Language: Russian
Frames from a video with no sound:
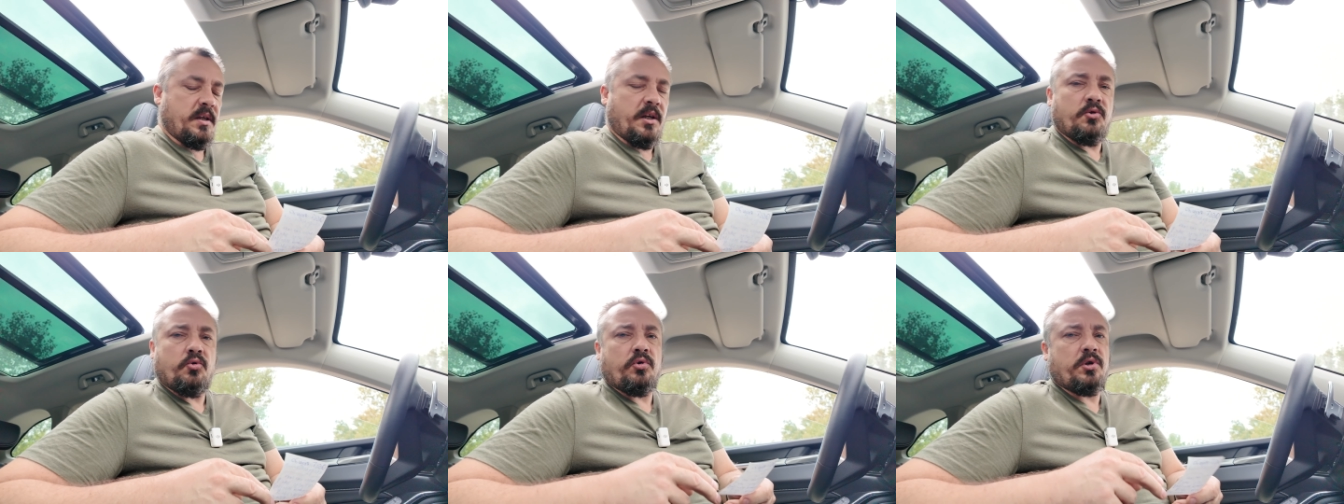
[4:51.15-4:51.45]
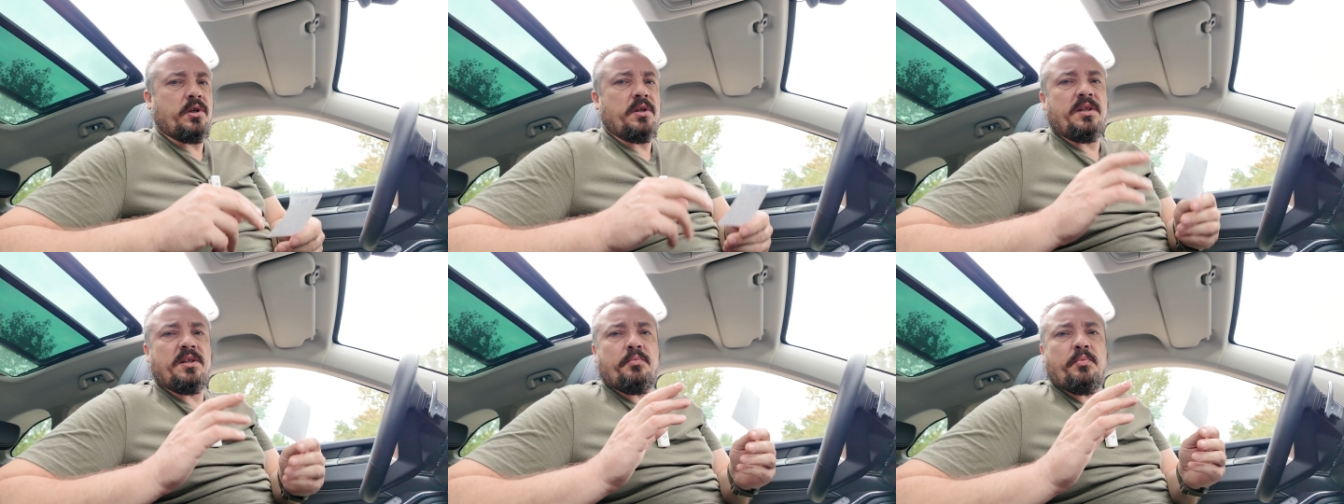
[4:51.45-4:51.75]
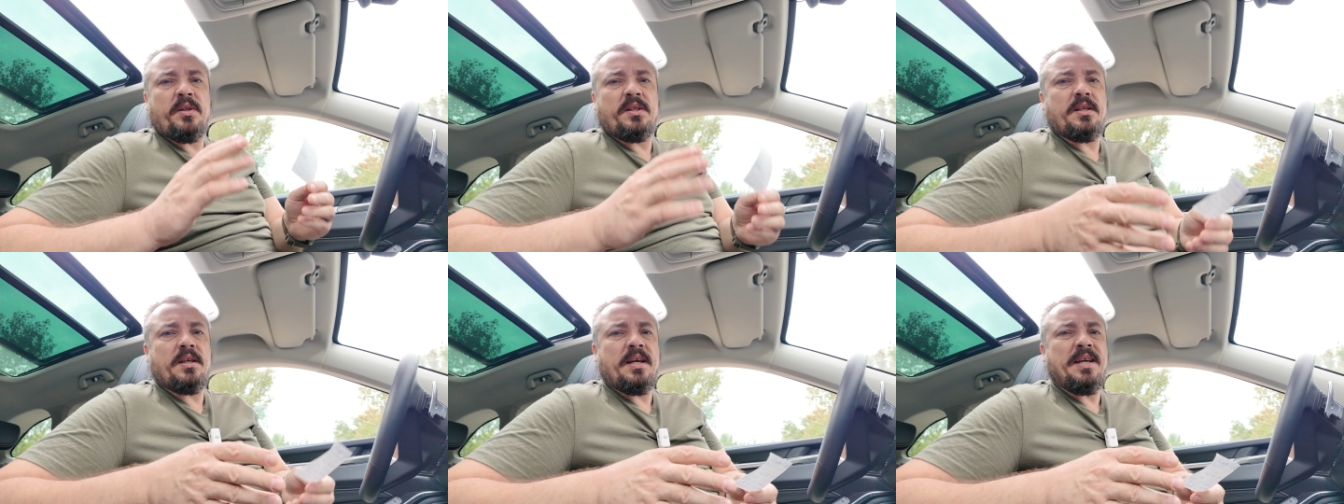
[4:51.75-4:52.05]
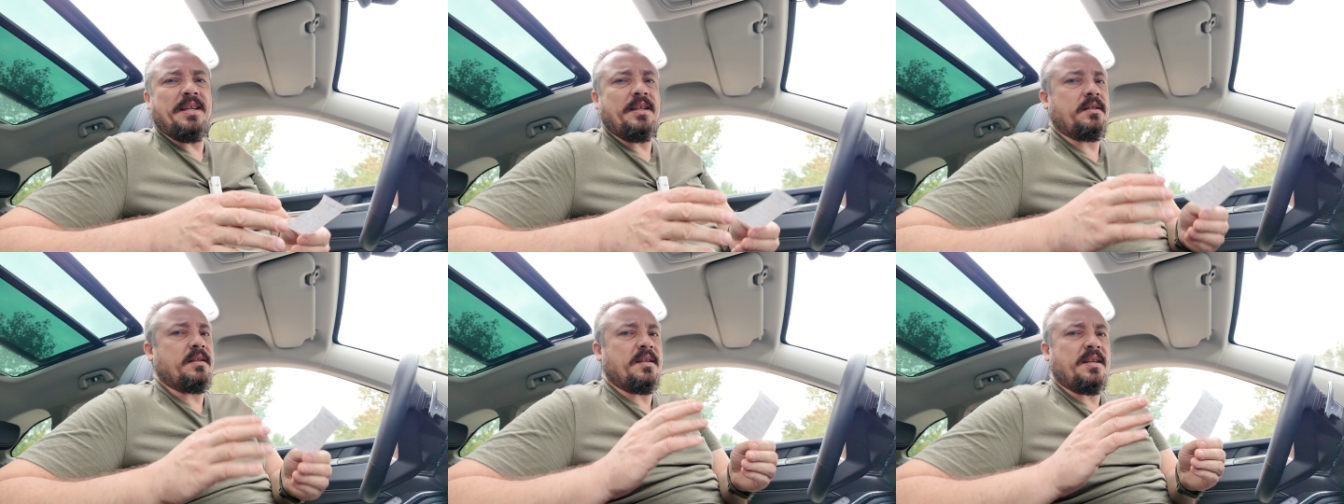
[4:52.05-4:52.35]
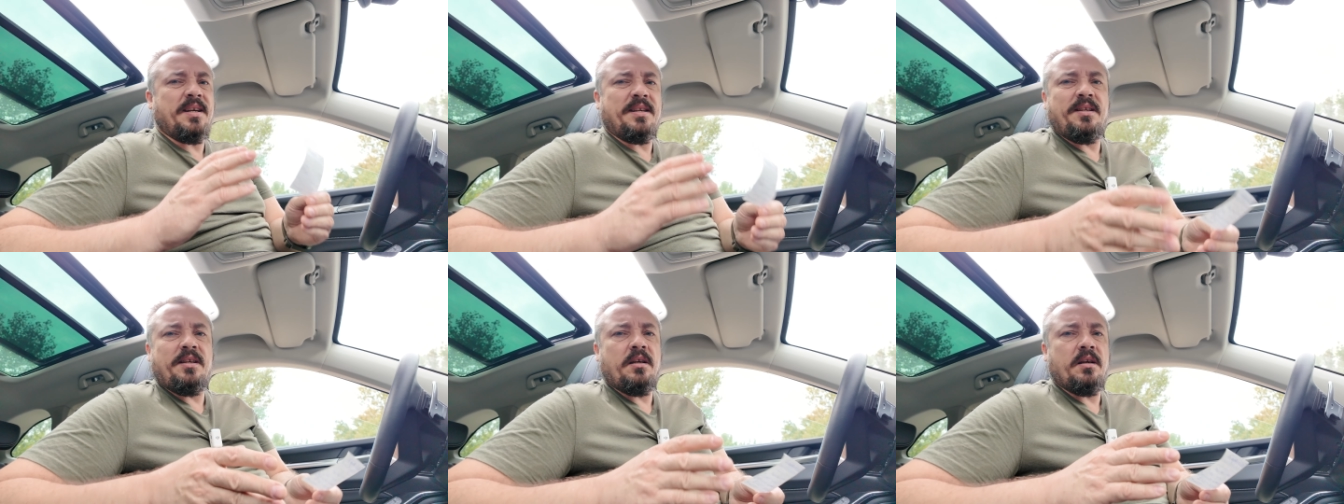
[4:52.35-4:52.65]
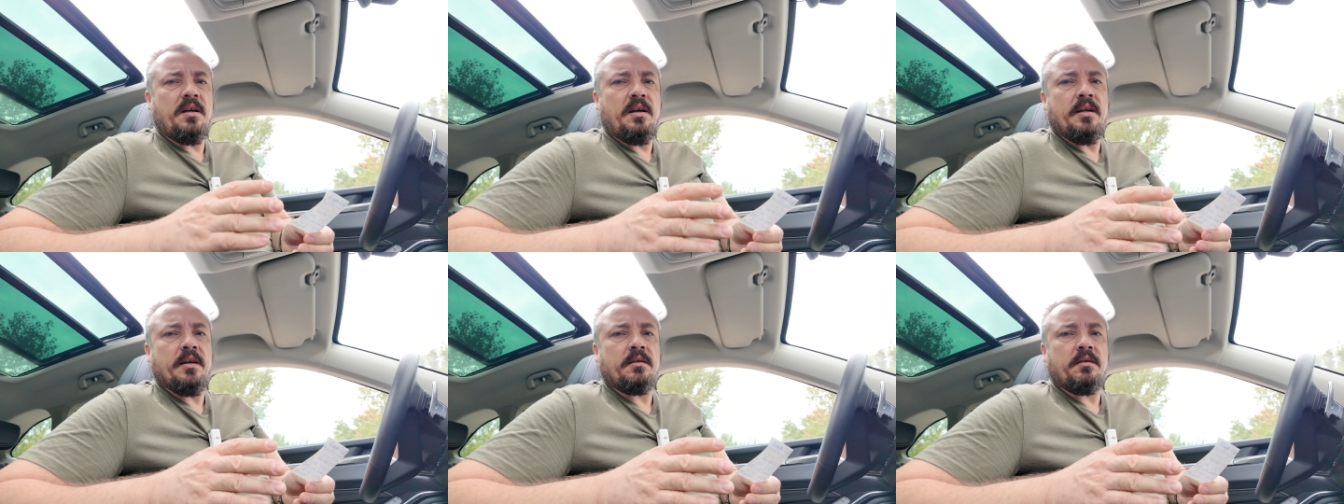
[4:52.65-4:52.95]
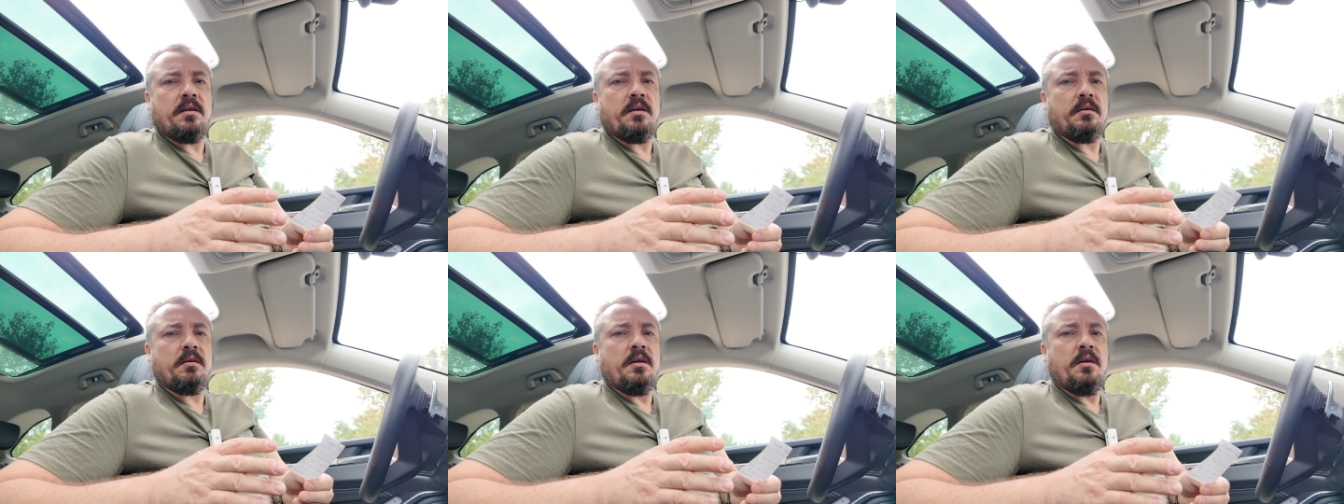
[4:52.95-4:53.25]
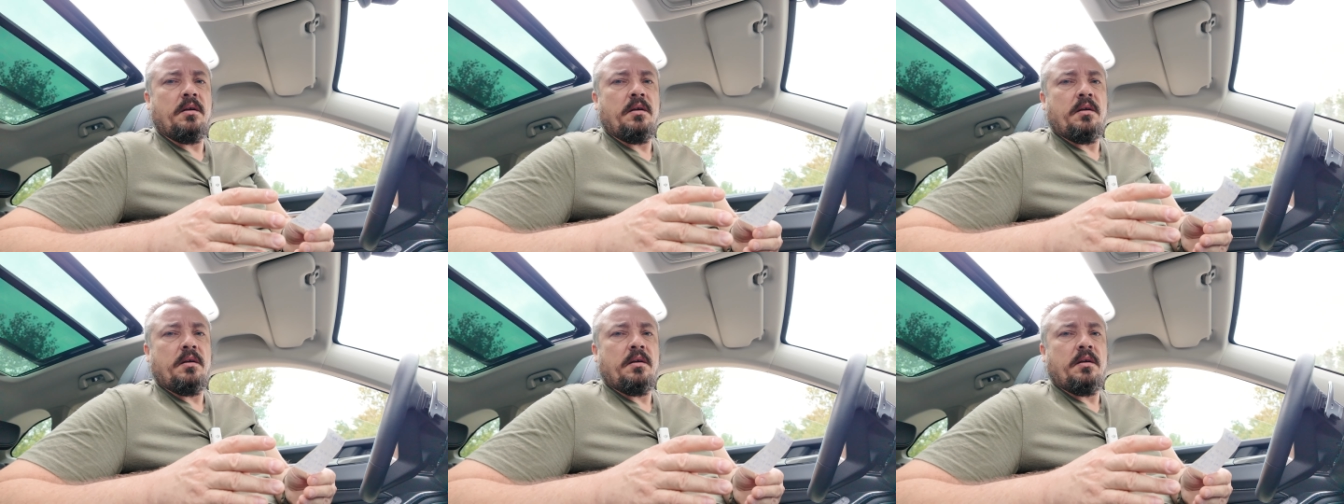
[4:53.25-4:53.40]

Я тоже не специалист, я не электрик.